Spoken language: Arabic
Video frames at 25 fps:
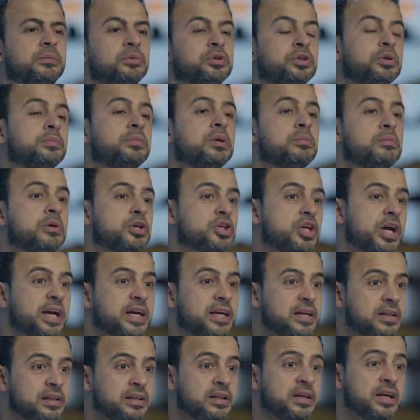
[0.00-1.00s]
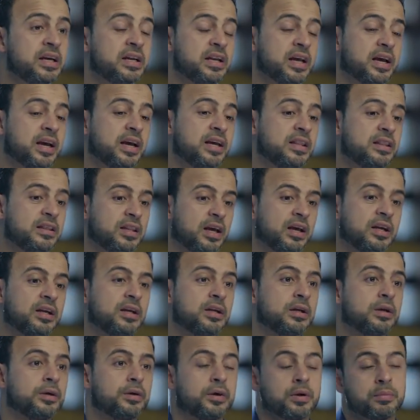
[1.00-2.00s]
من ضمن المشاكل دي انك انت
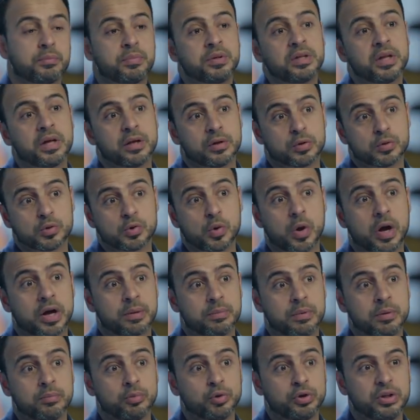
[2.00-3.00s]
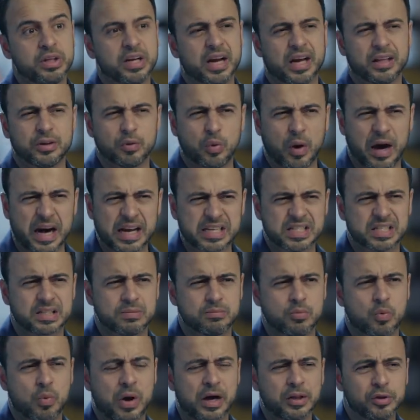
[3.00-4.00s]
ربنا يرزقك بمدير عنده
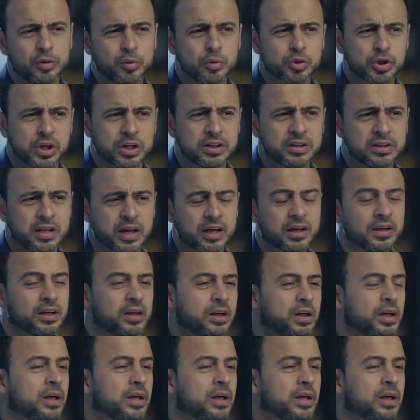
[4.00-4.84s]
حزم وعنده شده